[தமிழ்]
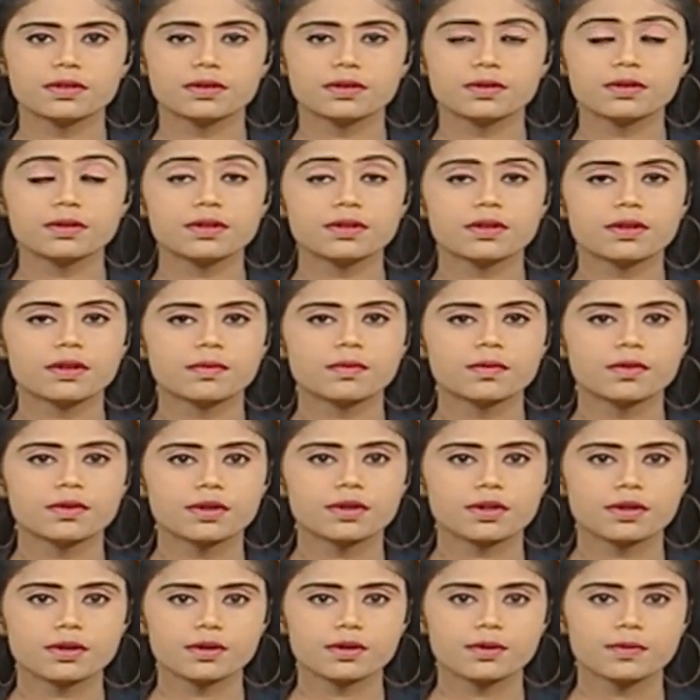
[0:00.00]
நூற்று
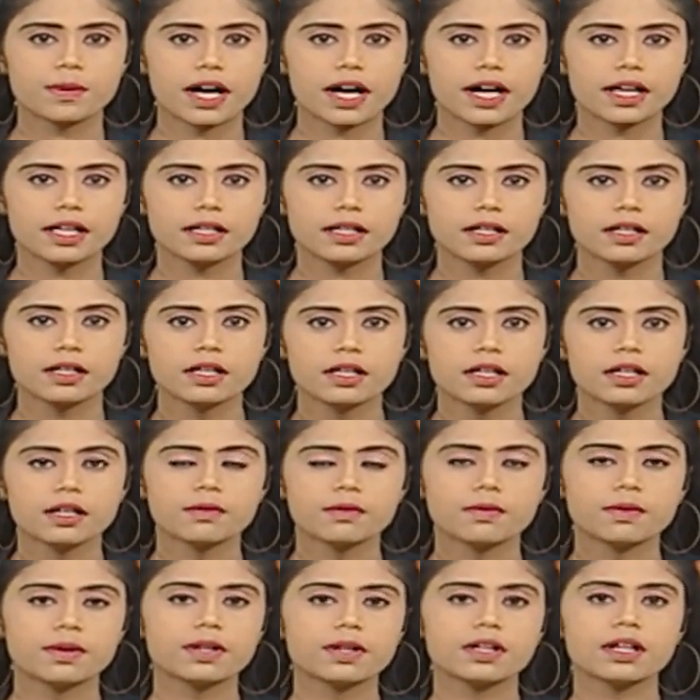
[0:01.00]
மூன்று ரூபாய்
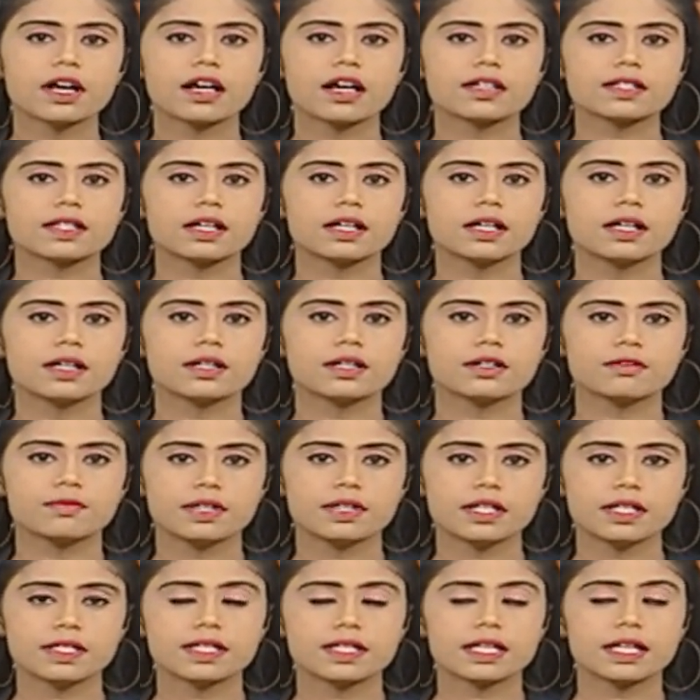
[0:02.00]
ஒரு காசுகளுக்கும்
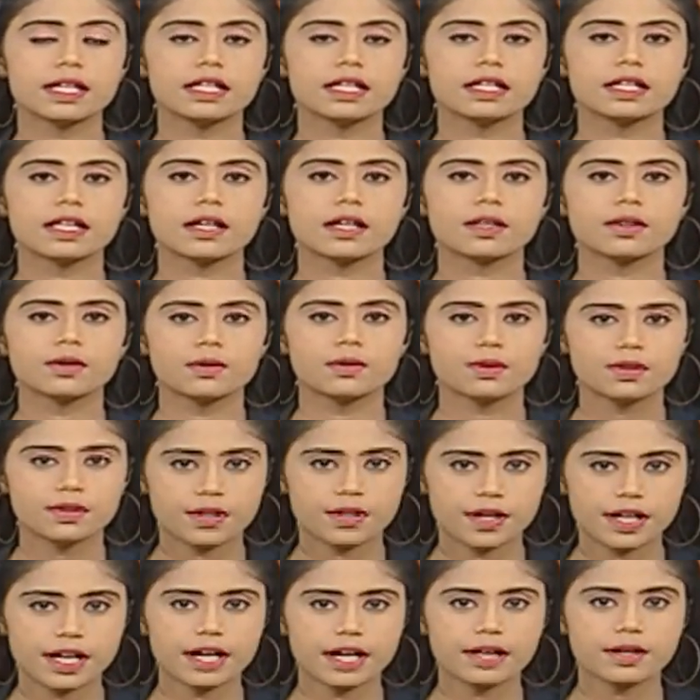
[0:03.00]
டீசல் லிட்டர்
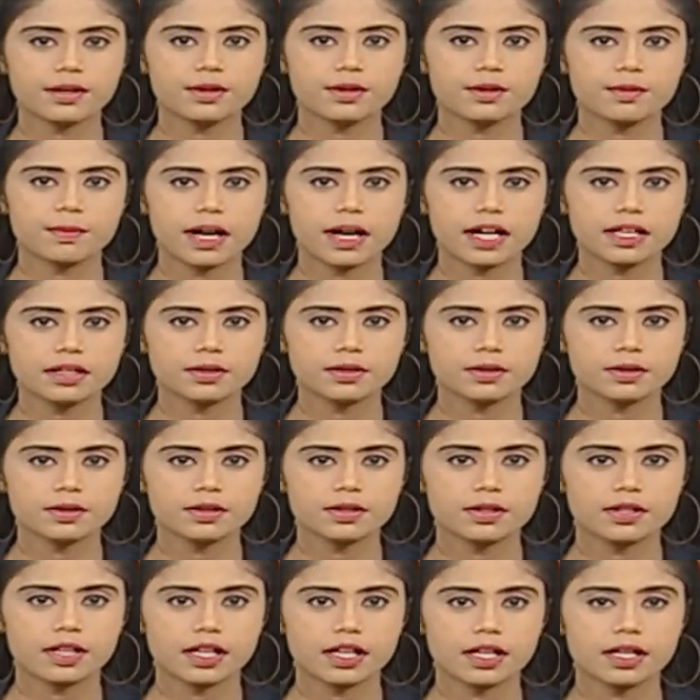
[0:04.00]
தொன்னூற்று எட்டு ரூபாய்
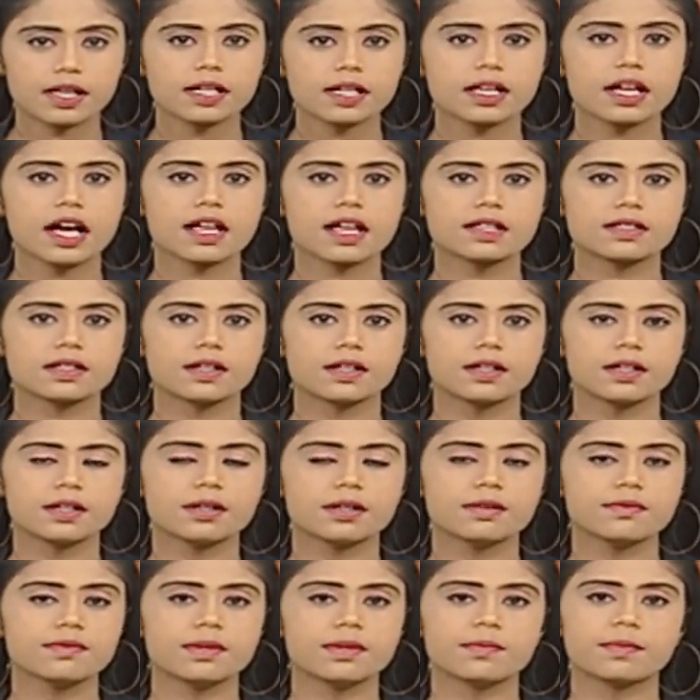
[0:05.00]
தொன்னூற்று இரண்டு
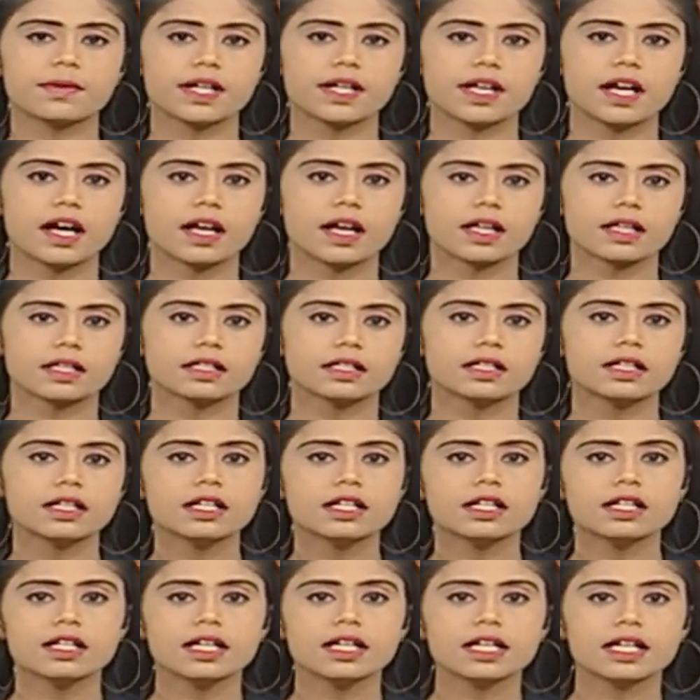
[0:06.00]
காசுகளுக்கும் விற்பனையானது
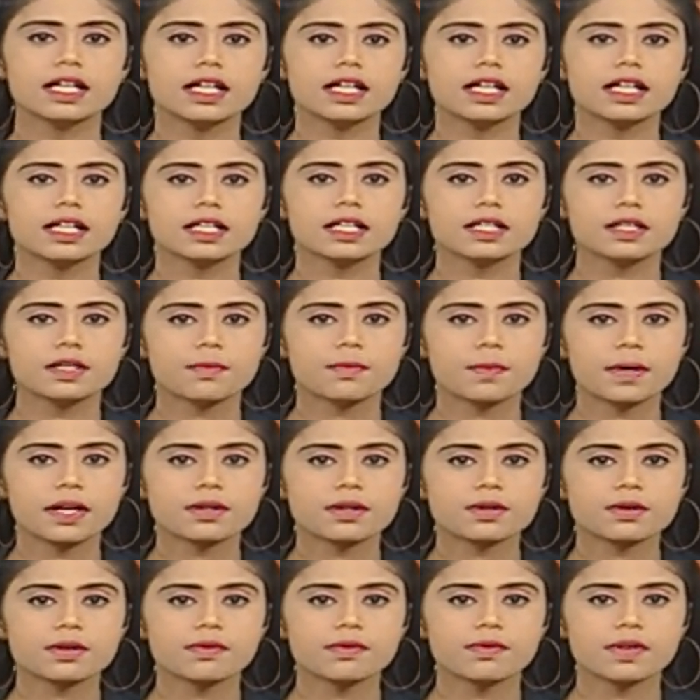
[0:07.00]
இந்நிலையில் இன்று
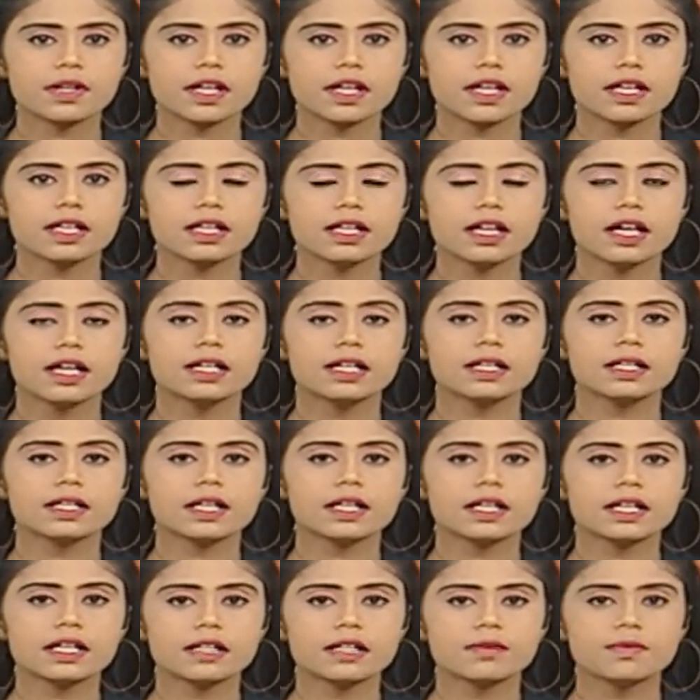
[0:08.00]
பெட்ரோல் விலையில்
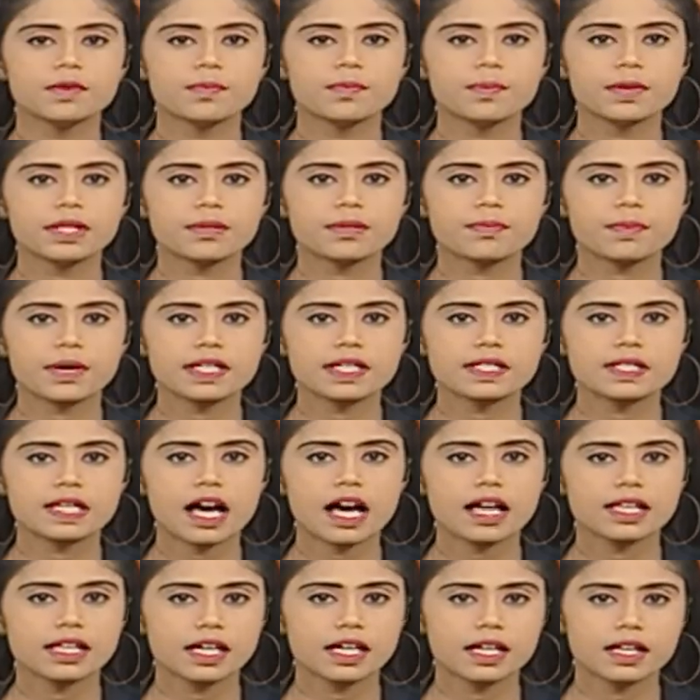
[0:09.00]
லிட்டருக்கு முப்பது
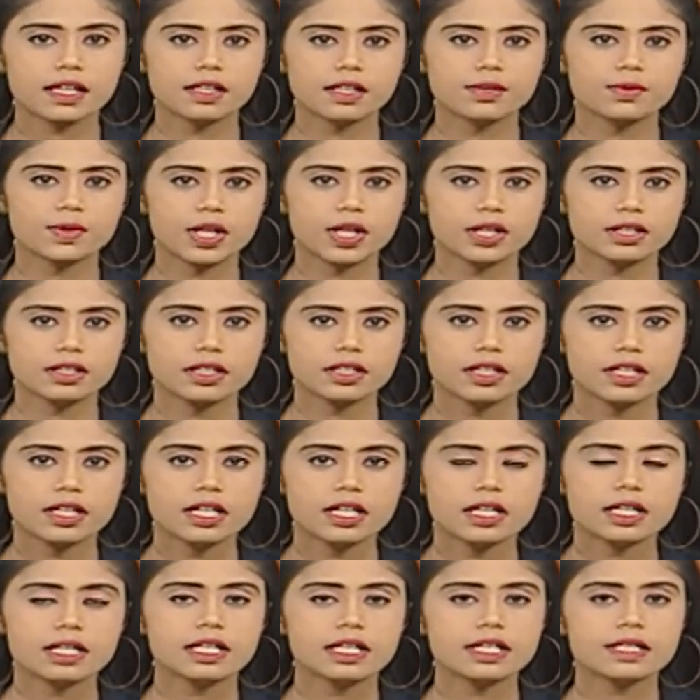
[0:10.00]
பைசா அதிகரித்துள்ளது
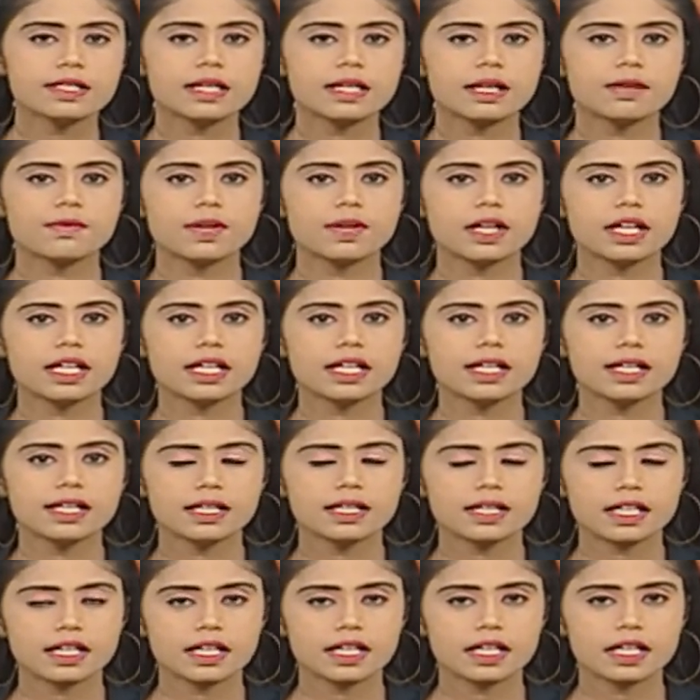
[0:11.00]
டீசல் விலையில்
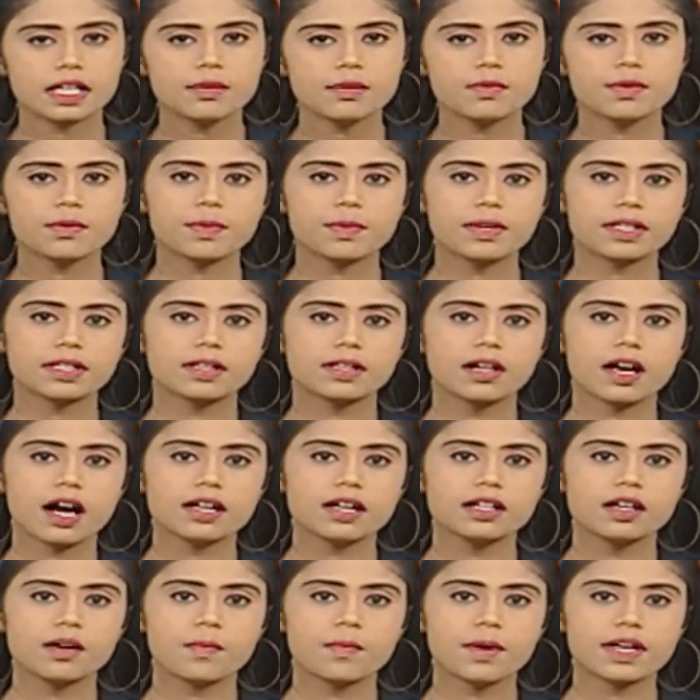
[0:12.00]
லிட்டருக்கு முப்பத்து
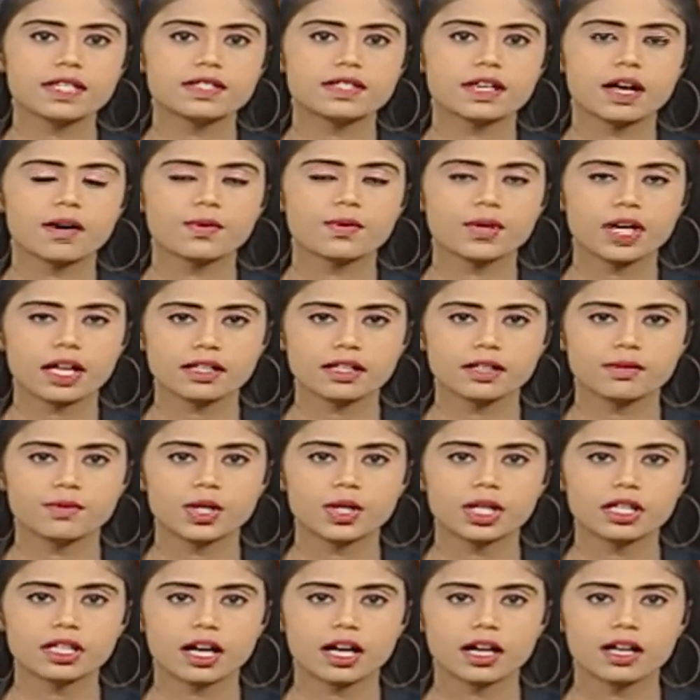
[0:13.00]
நான்கு பைசா உயர்ந்து
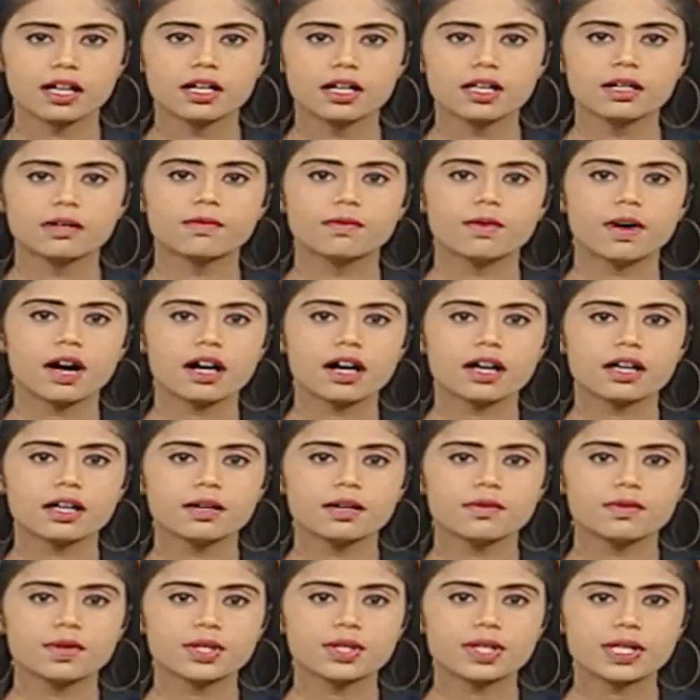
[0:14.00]
உள்ளதால்
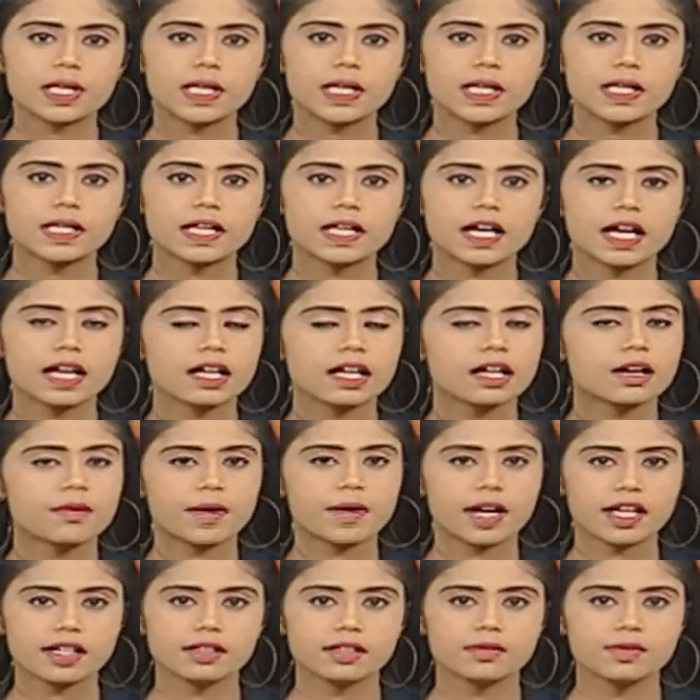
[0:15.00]
வாகன ஓட்டிகள்
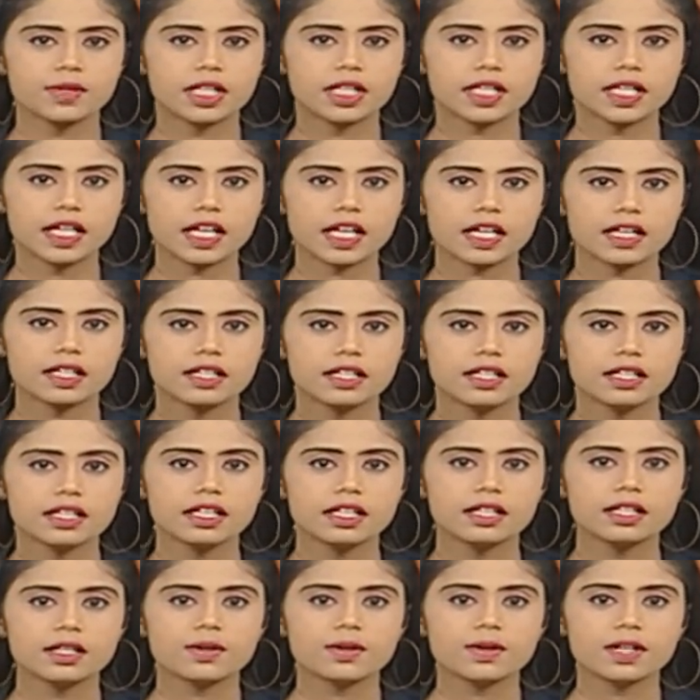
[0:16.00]
கலக்கமடைந்து உள்ளனர்
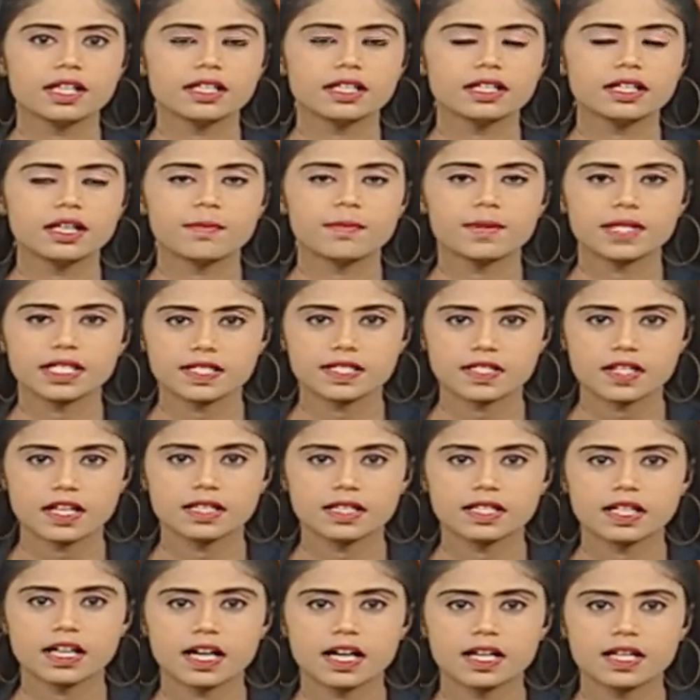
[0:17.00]
இது குறித்து நமது
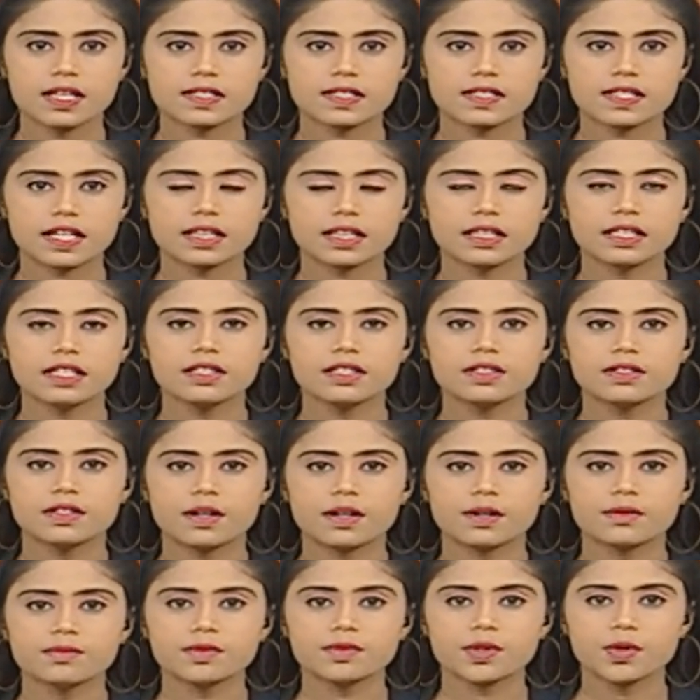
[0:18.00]
செய்தியாளர் சதீஷ்
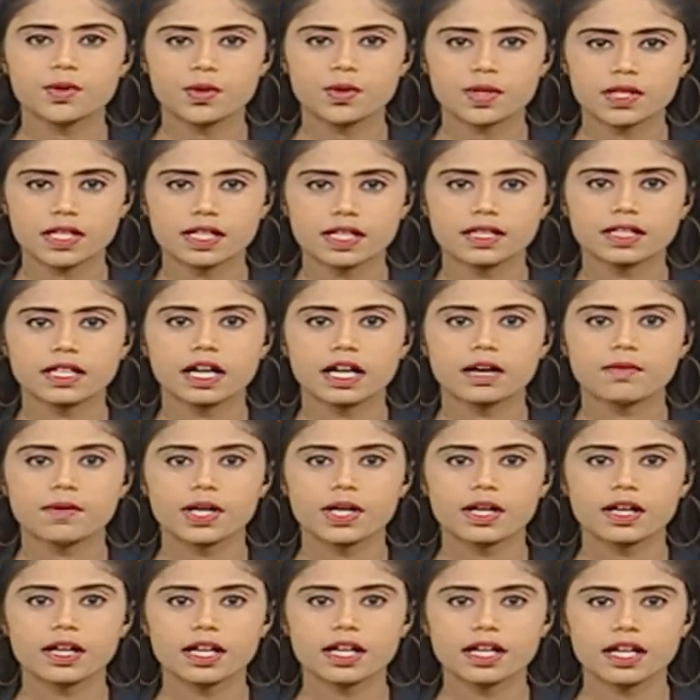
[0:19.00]
தரும் கூடுதல்
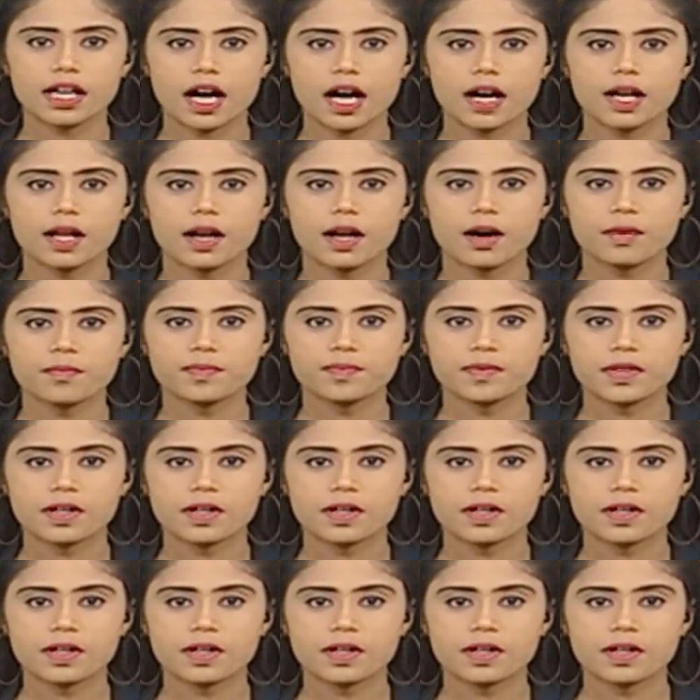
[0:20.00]
தகவல்களை காணலாம்